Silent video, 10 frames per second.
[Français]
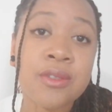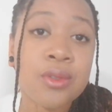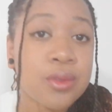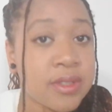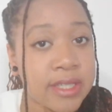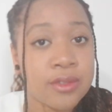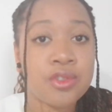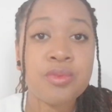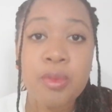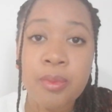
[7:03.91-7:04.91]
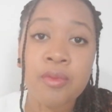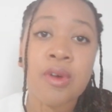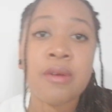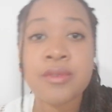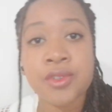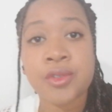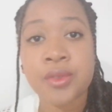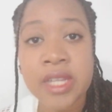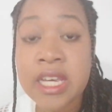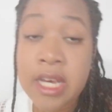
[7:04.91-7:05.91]
d'autres astuces pour pouvoir vous en
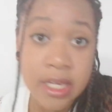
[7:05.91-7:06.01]
donner.